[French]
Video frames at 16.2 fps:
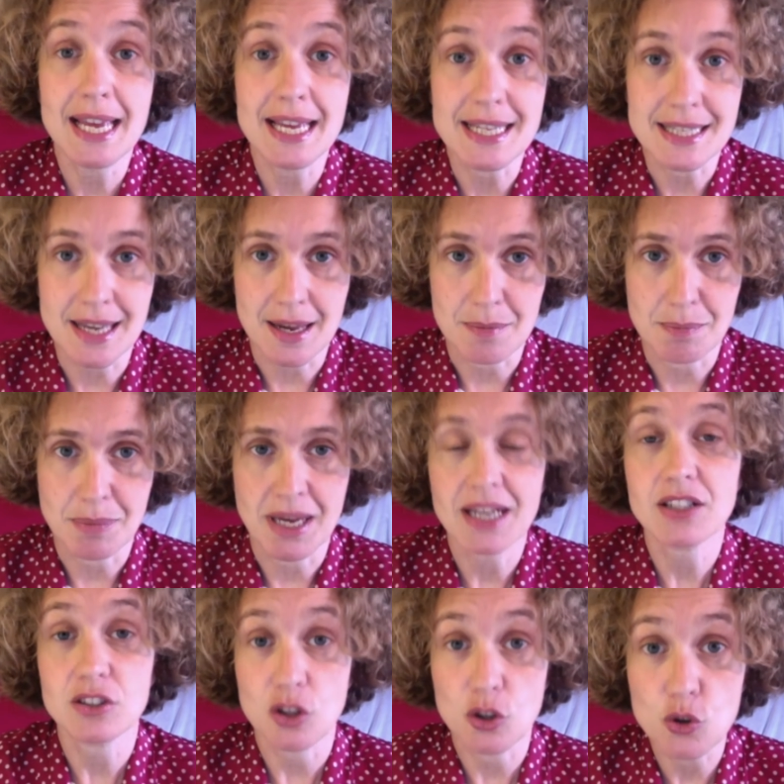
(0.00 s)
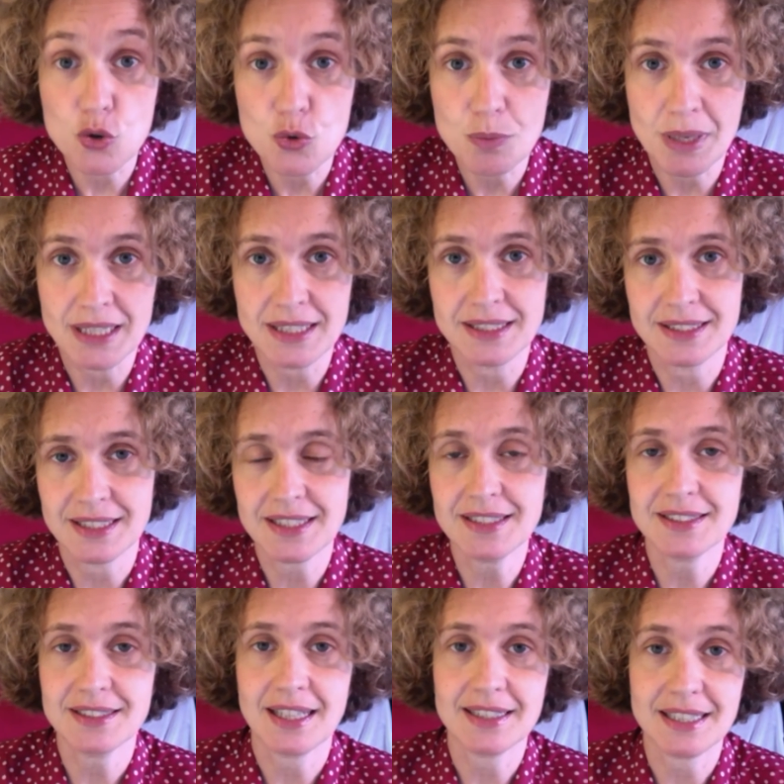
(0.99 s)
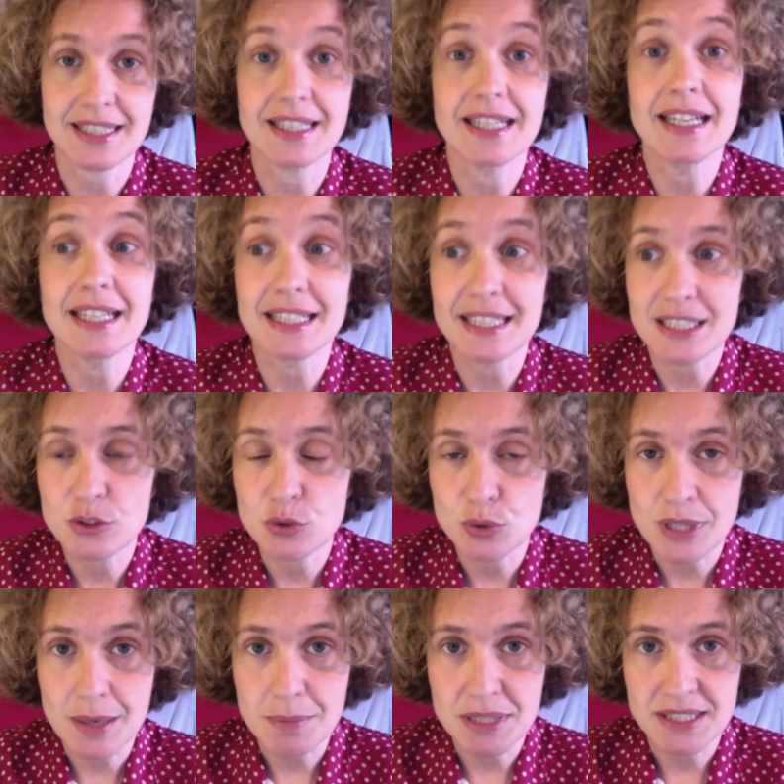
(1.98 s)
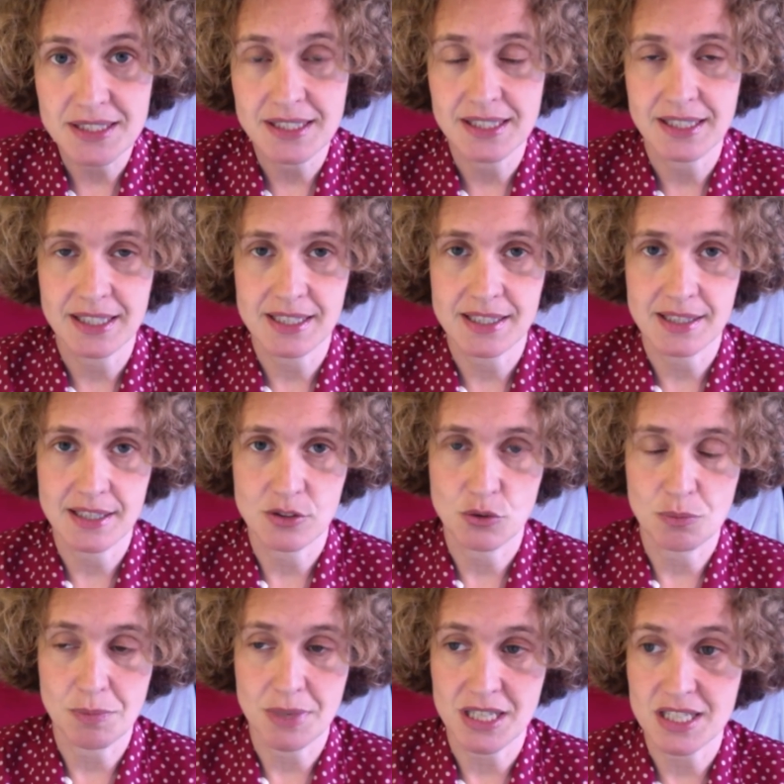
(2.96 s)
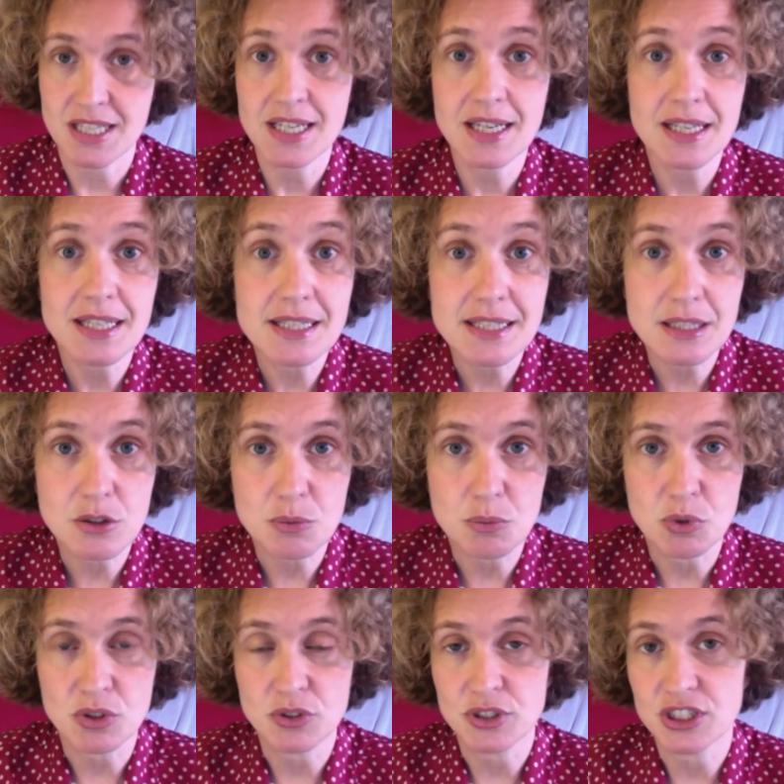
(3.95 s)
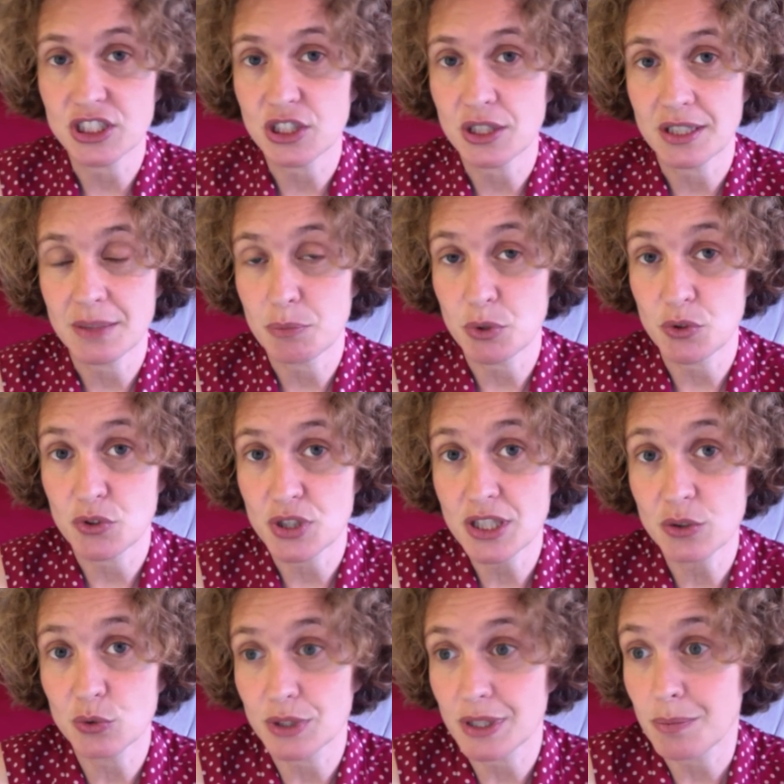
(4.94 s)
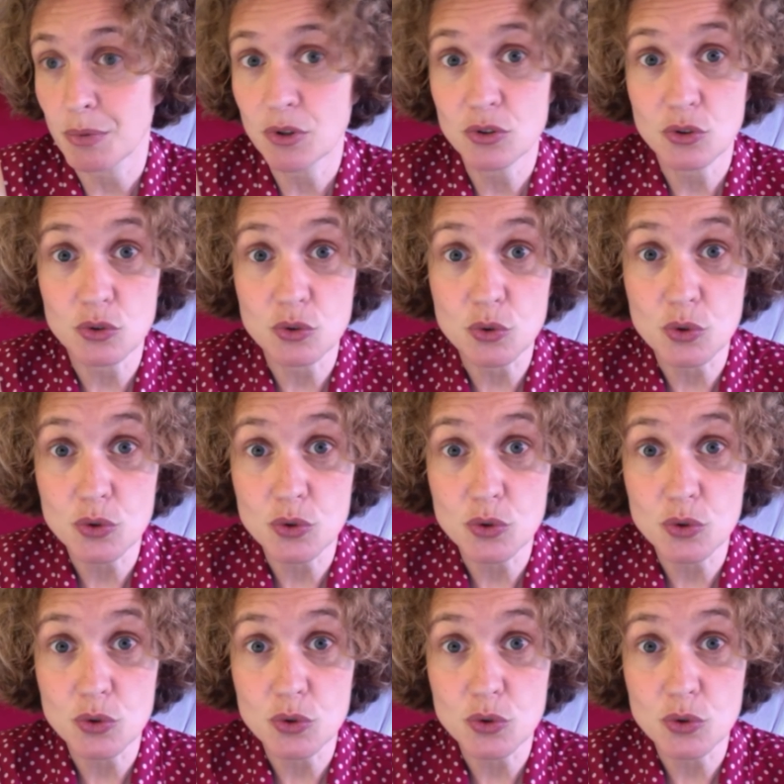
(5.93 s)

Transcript: et ça impacte l'humanité, c'est-à-dire les zones habitées qui risquent d'être submergées, les cycles biologiques dont dépendent nos